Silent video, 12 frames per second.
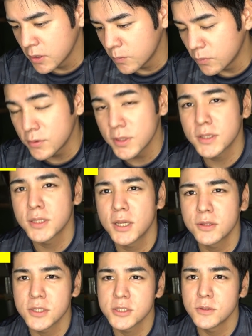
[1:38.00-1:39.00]
僕だって
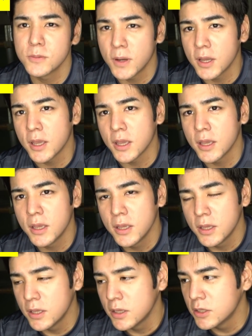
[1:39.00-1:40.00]
誰かはちねん前、
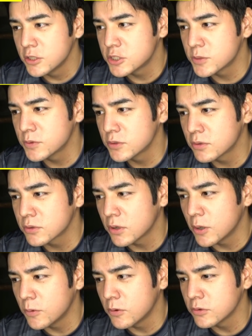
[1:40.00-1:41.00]
自分のこと
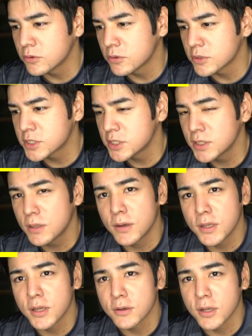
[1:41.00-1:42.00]
はもう本当死んだ方
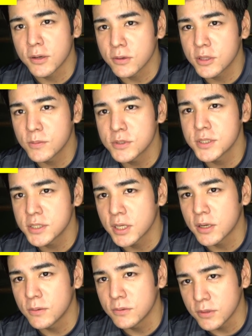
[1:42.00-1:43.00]
がいいなぐらいの気持ちでした。
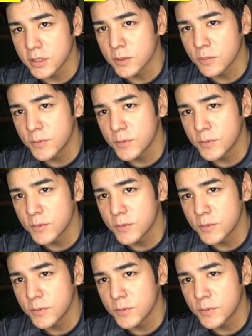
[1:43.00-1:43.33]
本当に。